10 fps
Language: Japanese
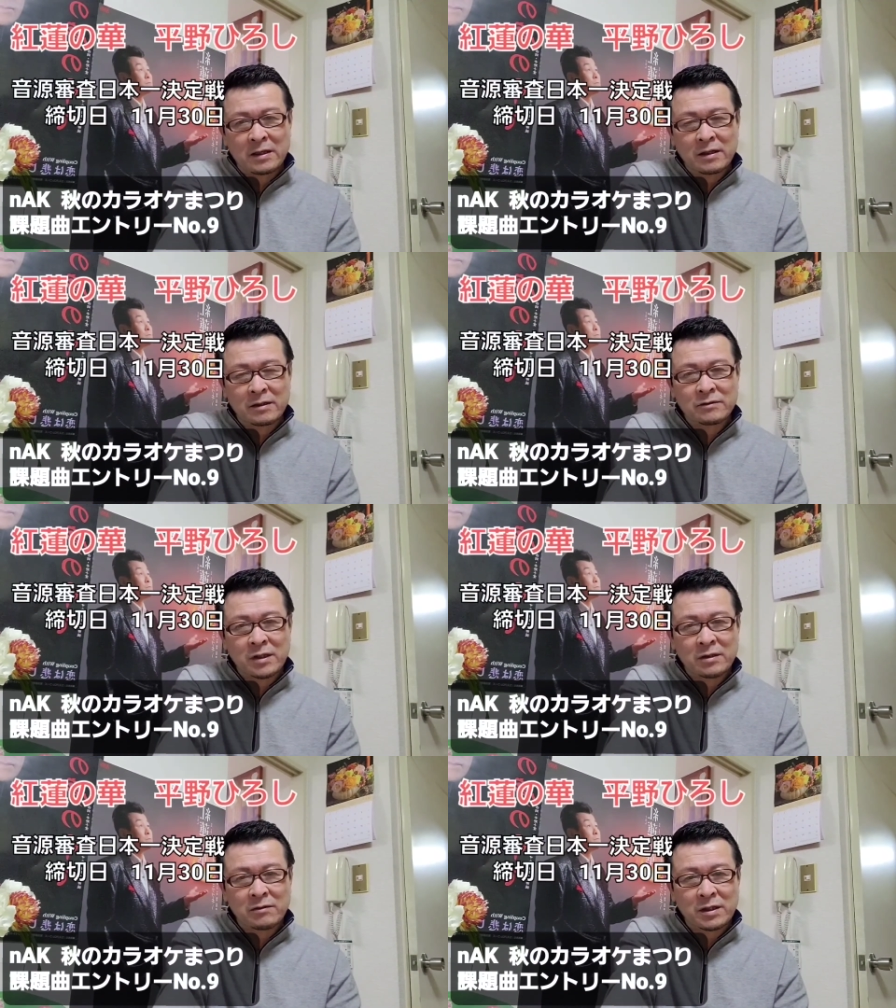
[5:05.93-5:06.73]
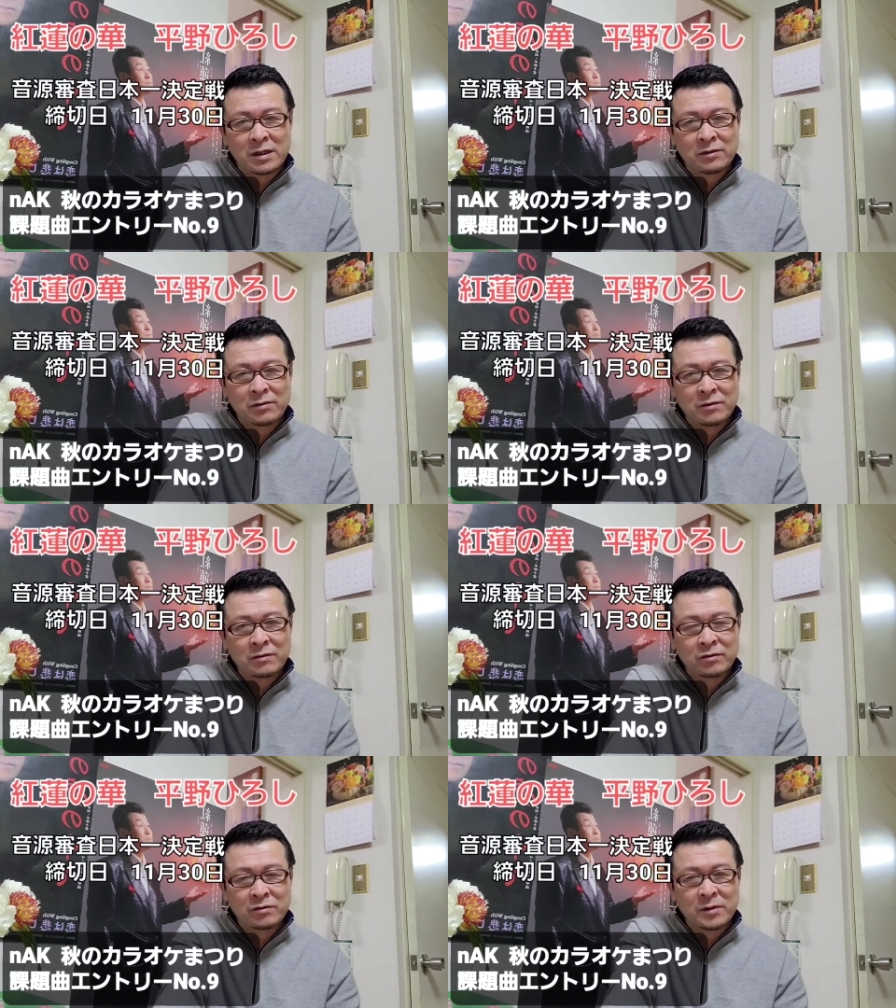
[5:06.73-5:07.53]
えー、グレンの花の
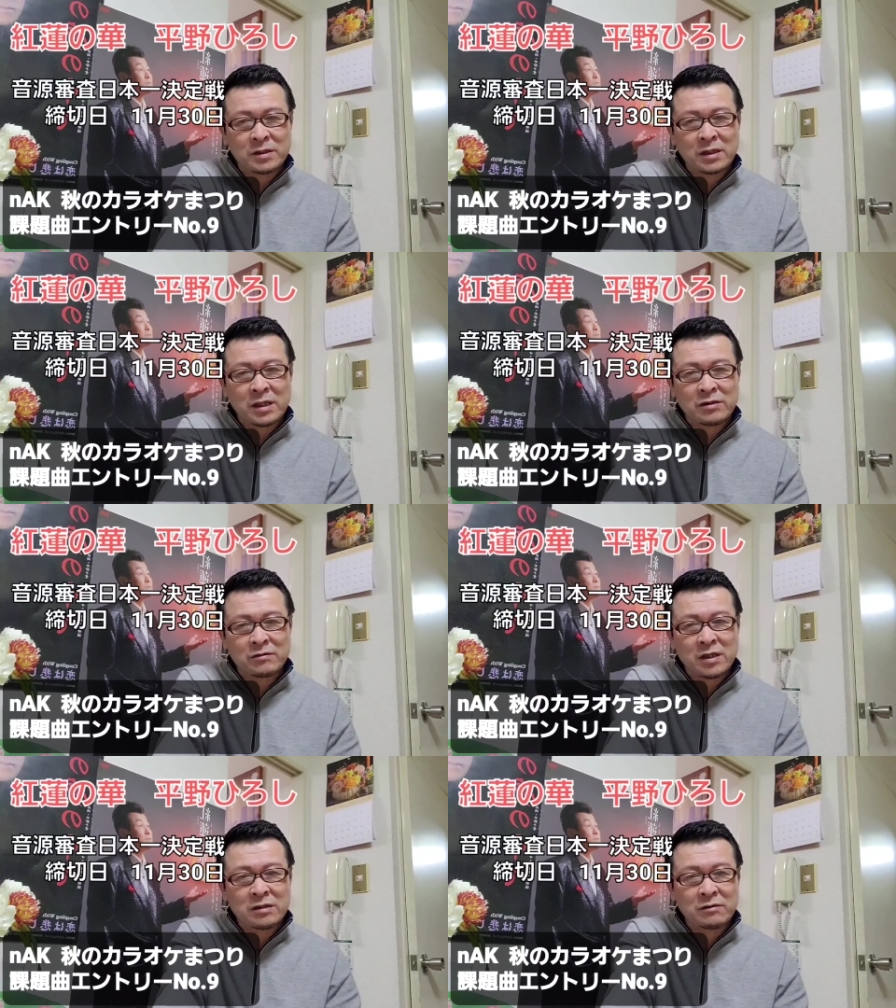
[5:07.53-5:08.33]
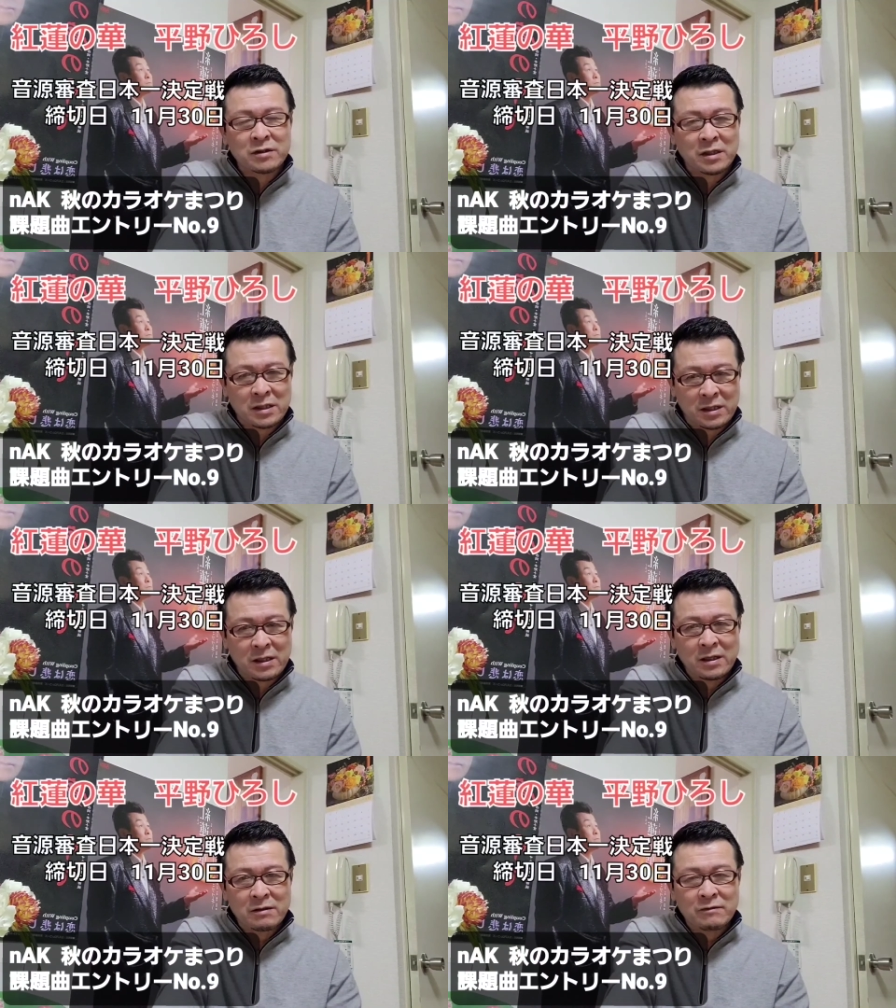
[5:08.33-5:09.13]
特別課題曲にエントリーされ
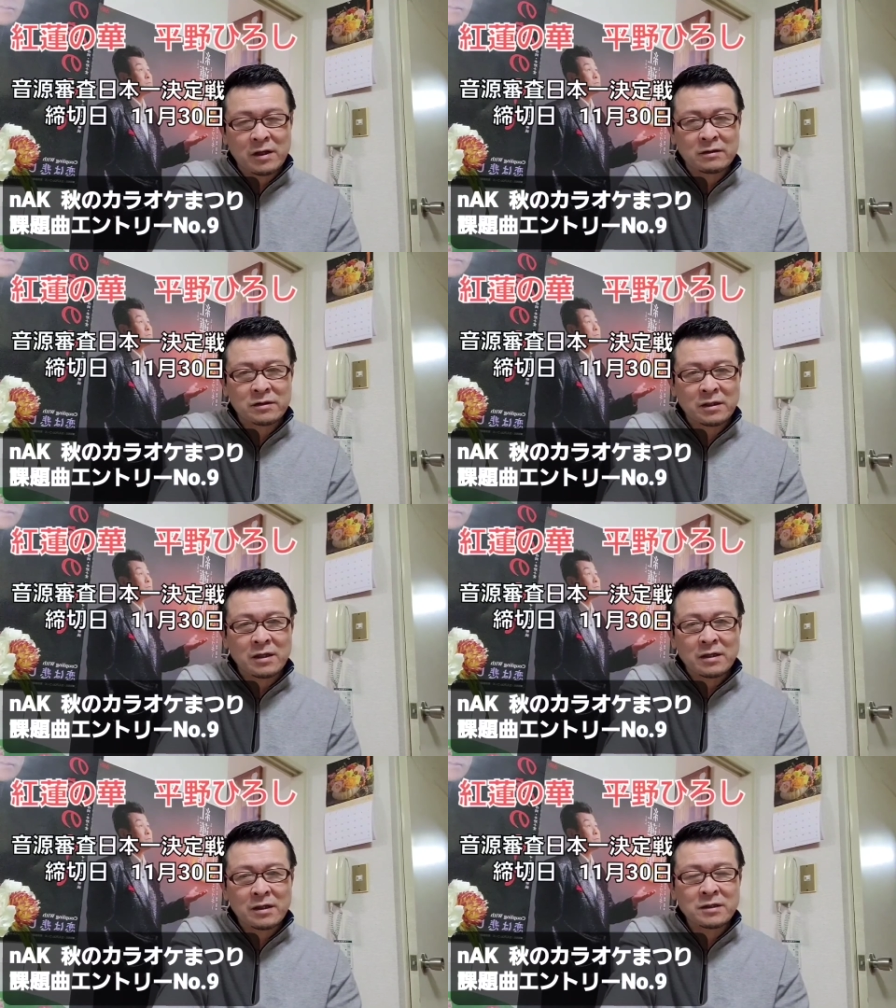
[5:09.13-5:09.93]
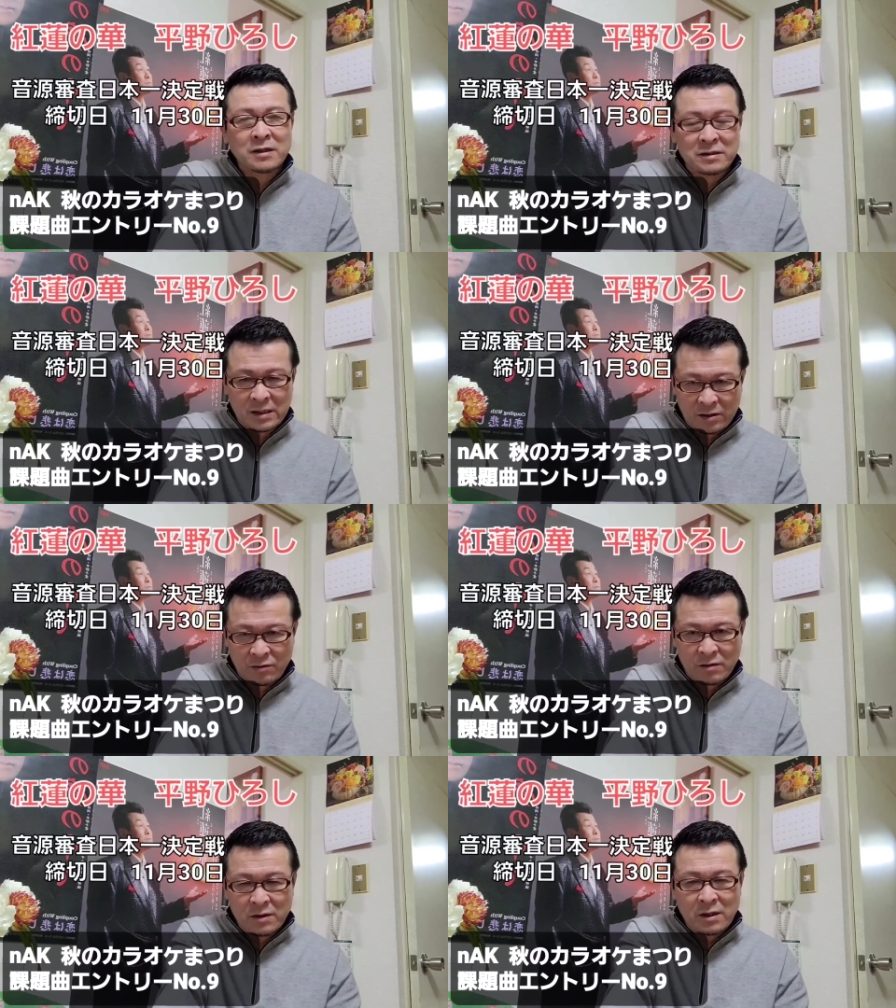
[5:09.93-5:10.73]
て、若草圭先生
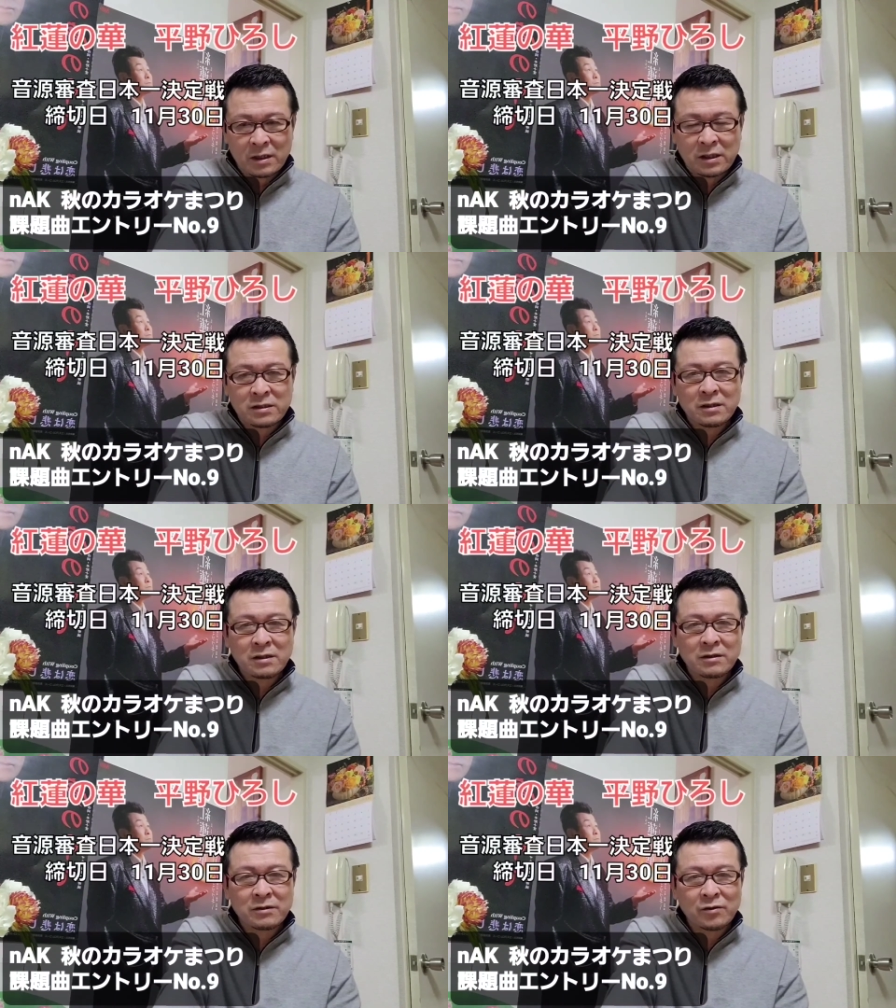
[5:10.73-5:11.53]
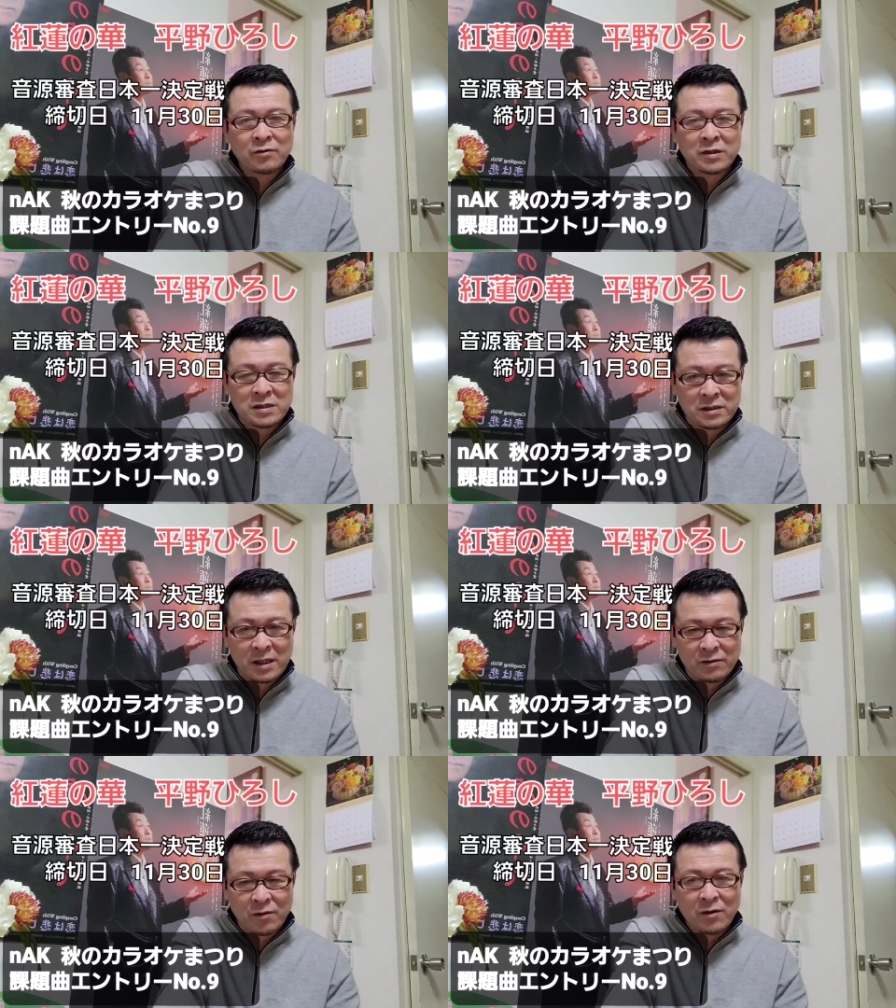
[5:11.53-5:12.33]
と朝比奈京子先
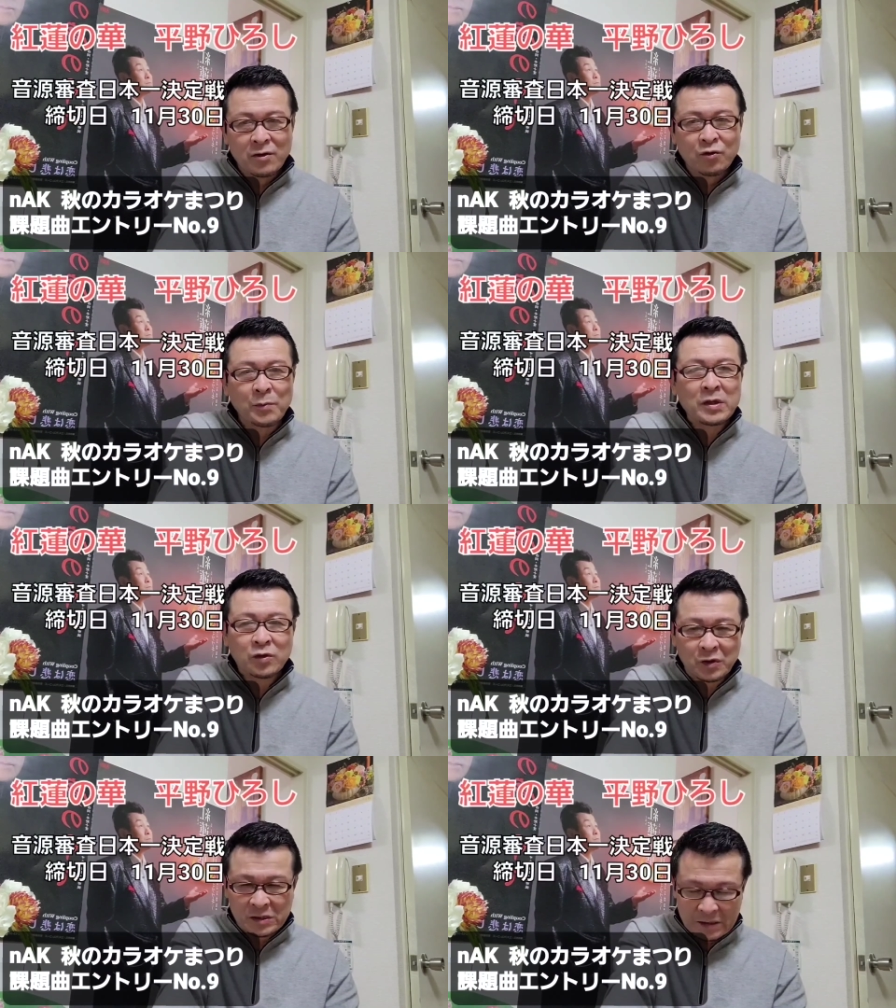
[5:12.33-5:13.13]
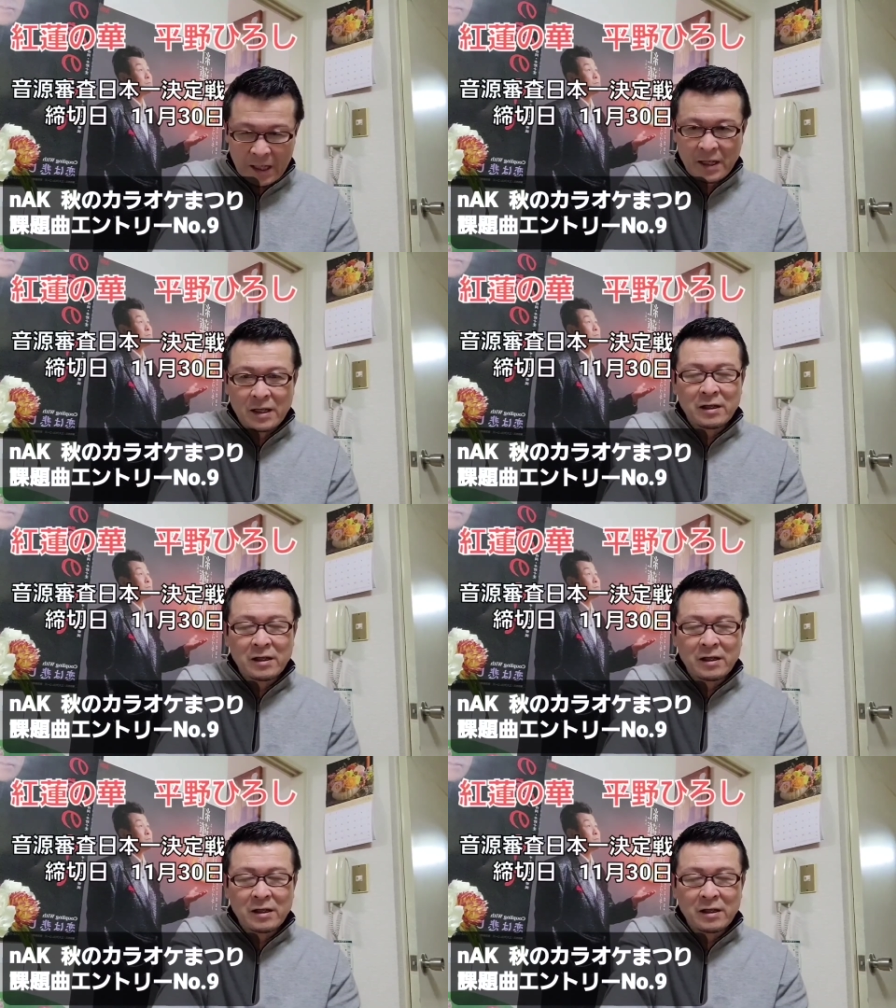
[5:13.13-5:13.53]
生のコメントですね、